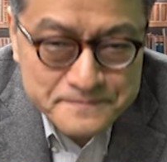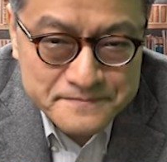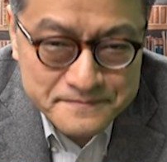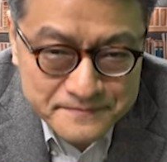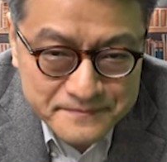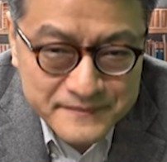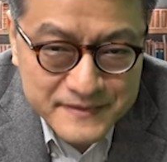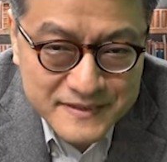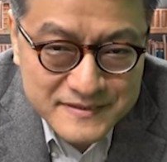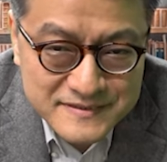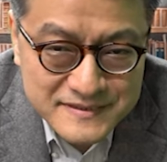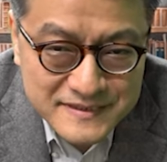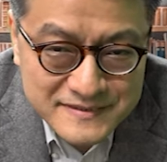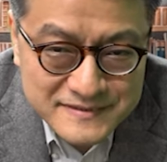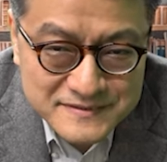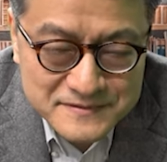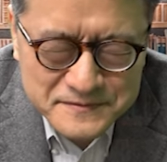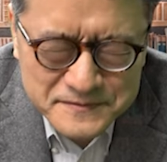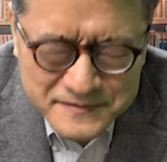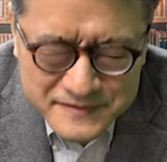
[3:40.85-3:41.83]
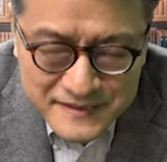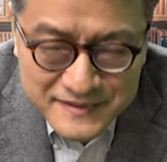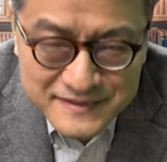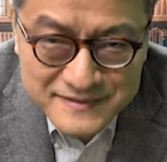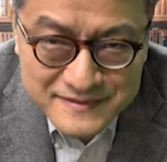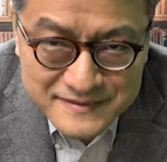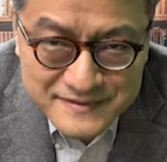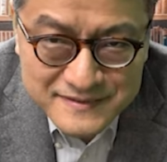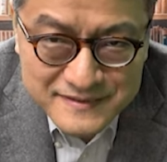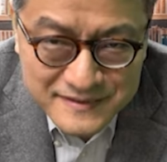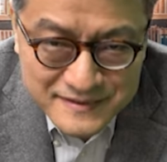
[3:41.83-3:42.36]
うん、早速
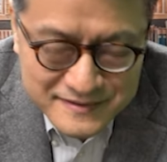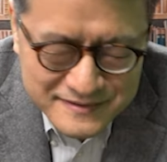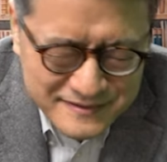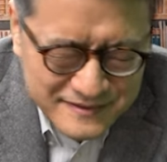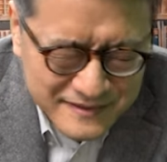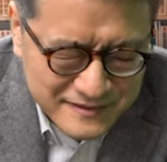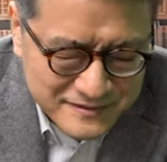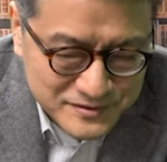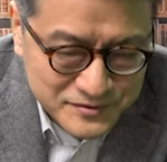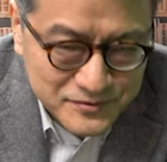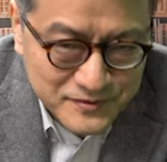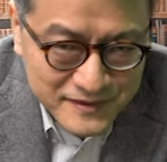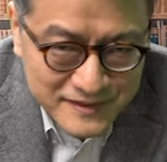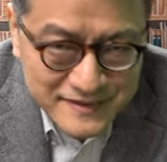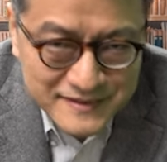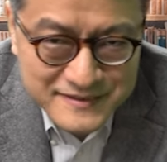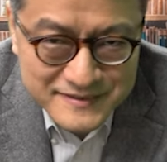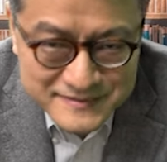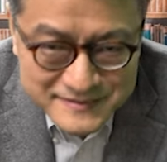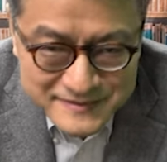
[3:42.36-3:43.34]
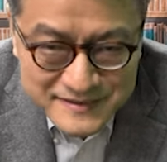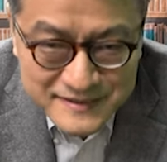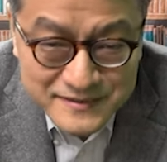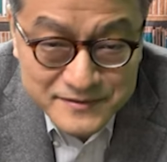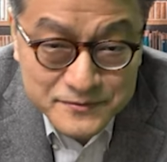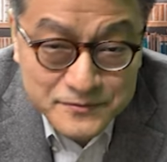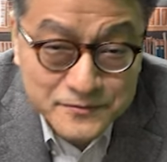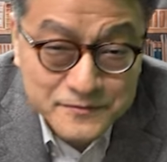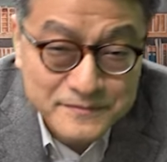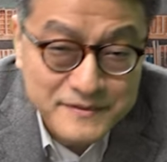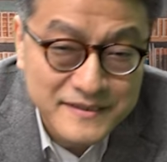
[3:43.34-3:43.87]
各所からですね、各
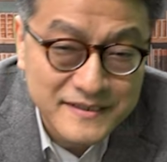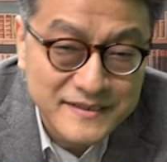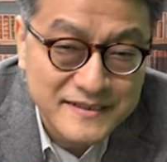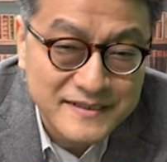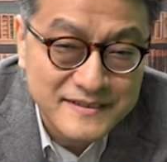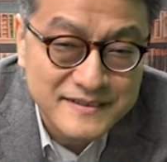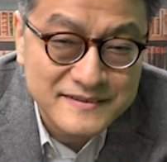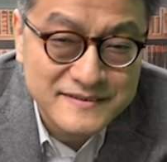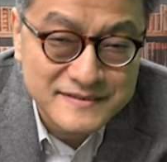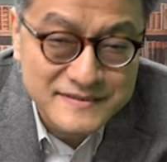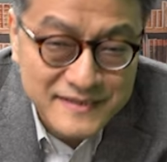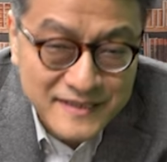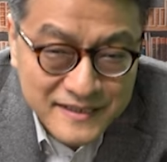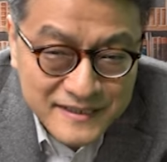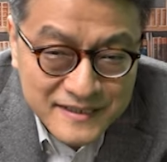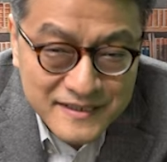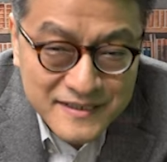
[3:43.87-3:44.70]
方面からですね、